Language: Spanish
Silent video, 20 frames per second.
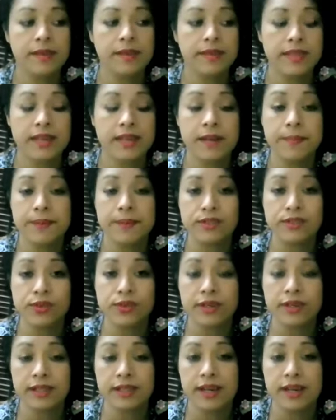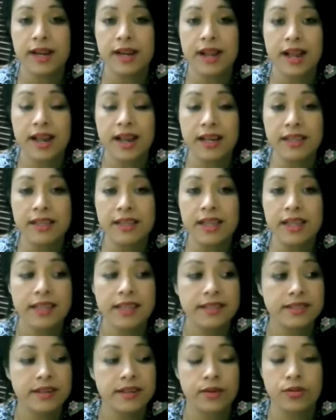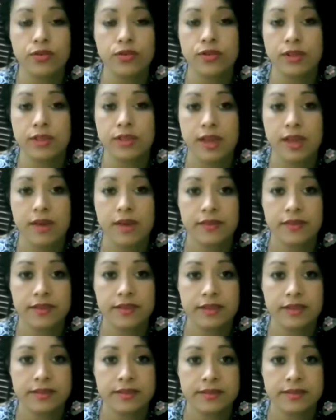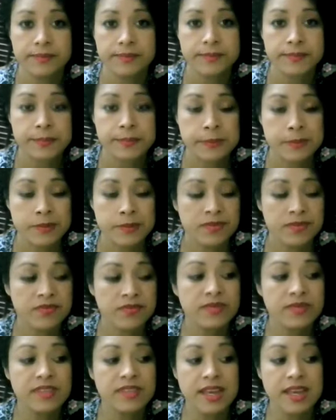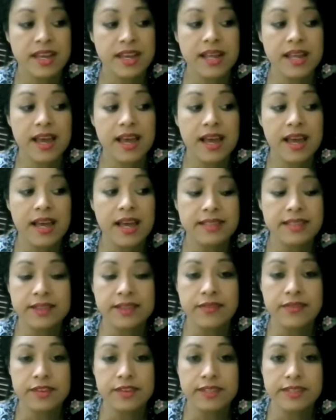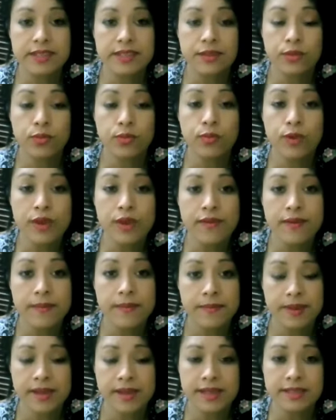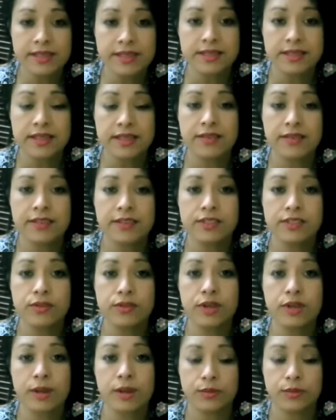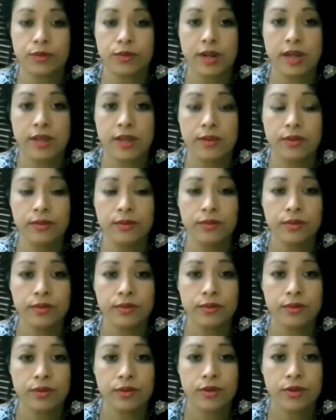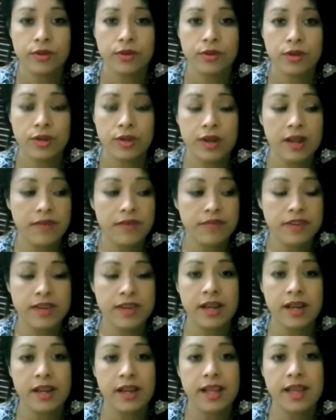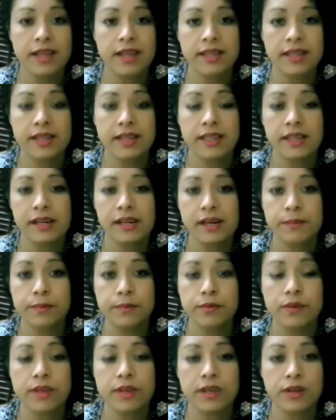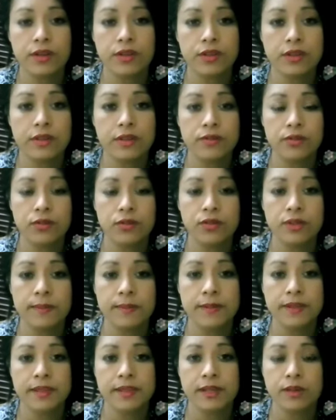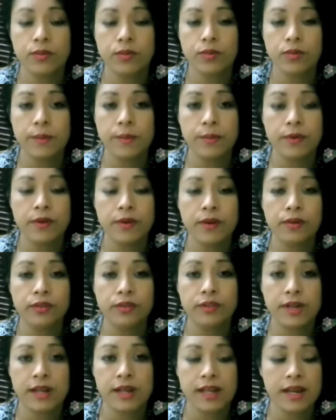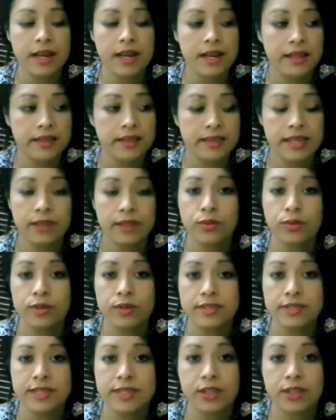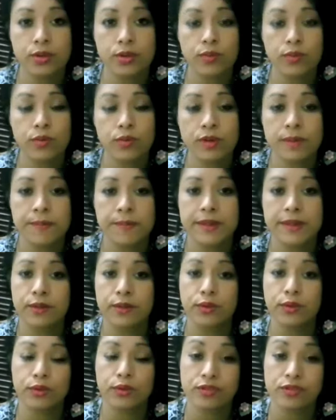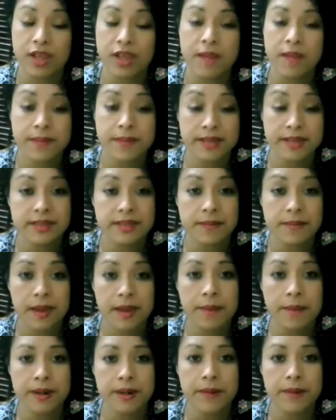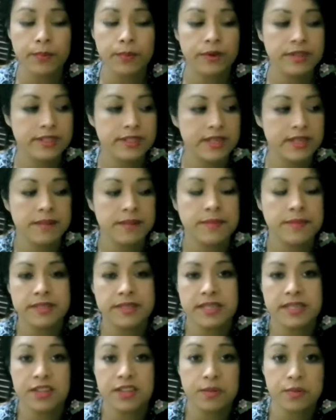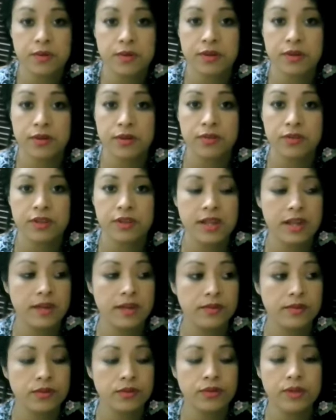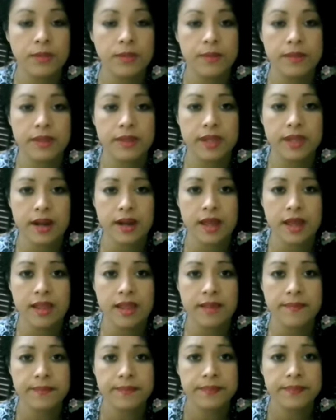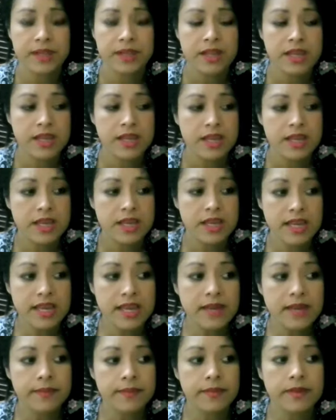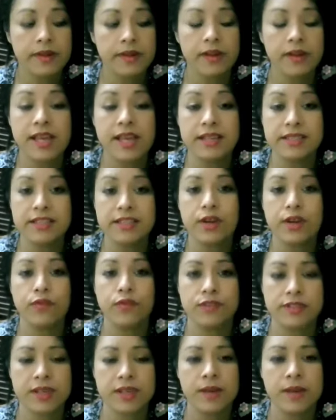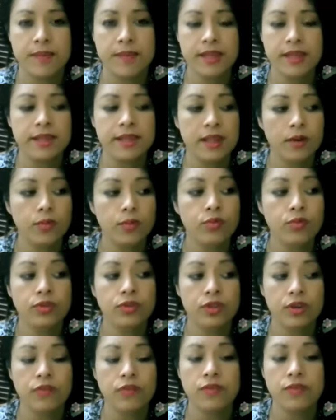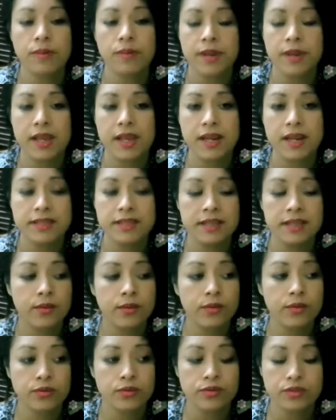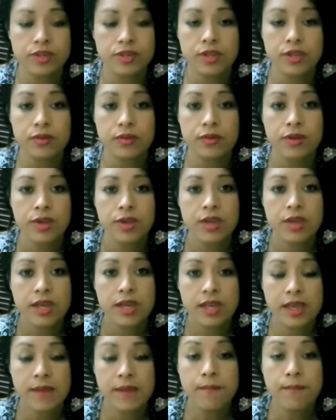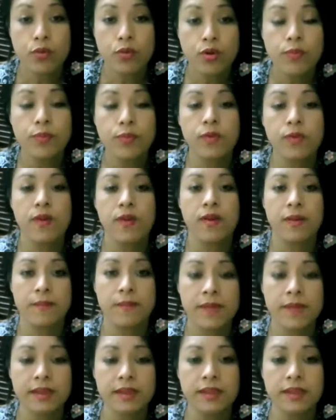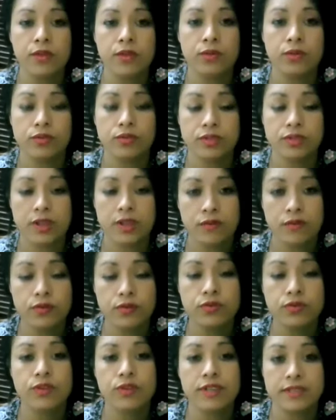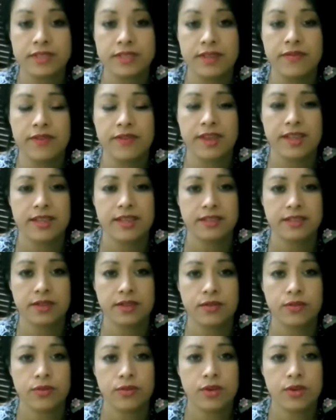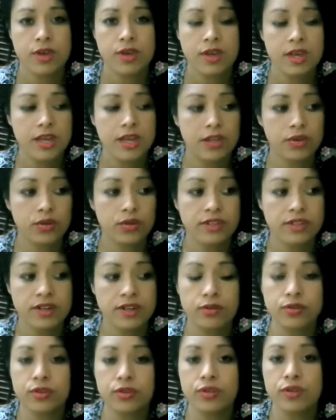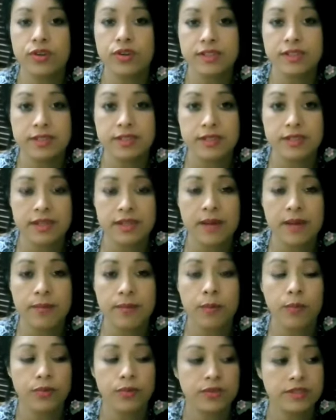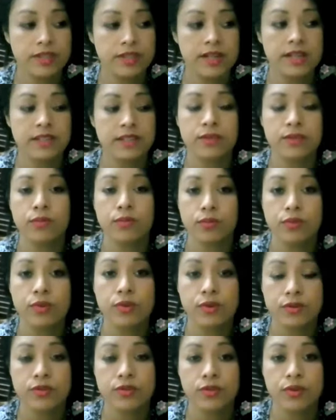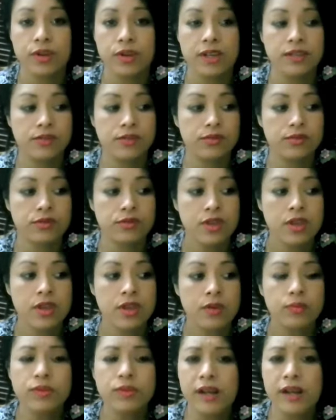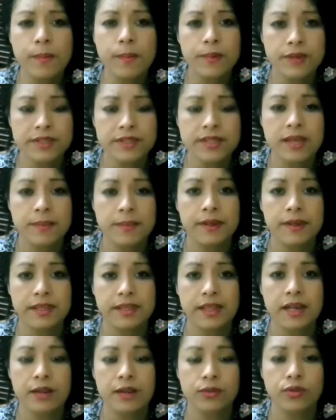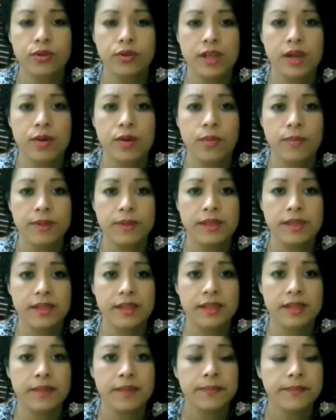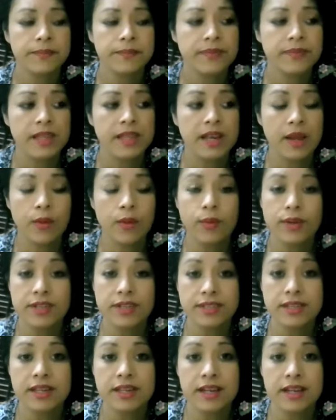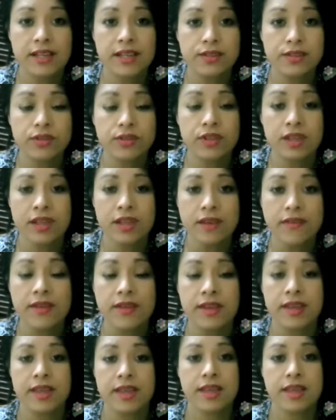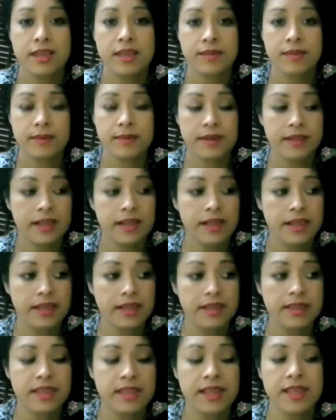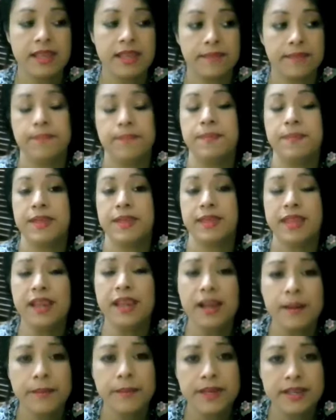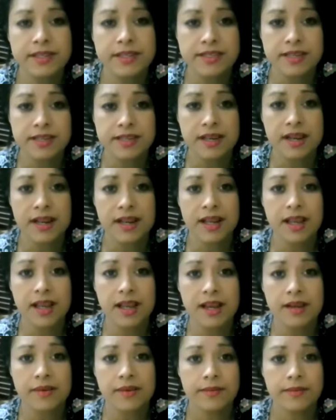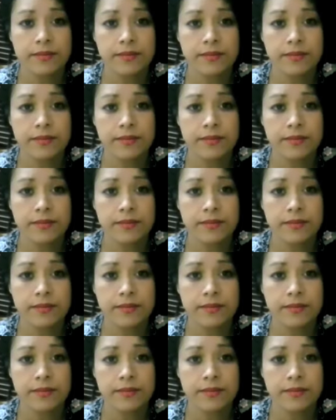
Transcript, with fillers: Tiene presión arterial alta y desarrollo de diabetes. Tiene a esta fecha nueve meses de haber sido capturado la Fiscalía General de la República no tiene absolutamente ninguna prueba contra él, tanto así que tuvo que pedir otros seis meses más para poder seguir investigando porque no tenían absolutamente nada. Y extraoficialmente algunos de los familiares han conocido que muy probablemente don José Alfonso esté fallecido. Entonces nosotros necesitamos, por ser este uno de nuestros casos, una respuesta de parte de la autoridad competente. La jueza del caso debe, ¿verdad?, de pedirle medicina legal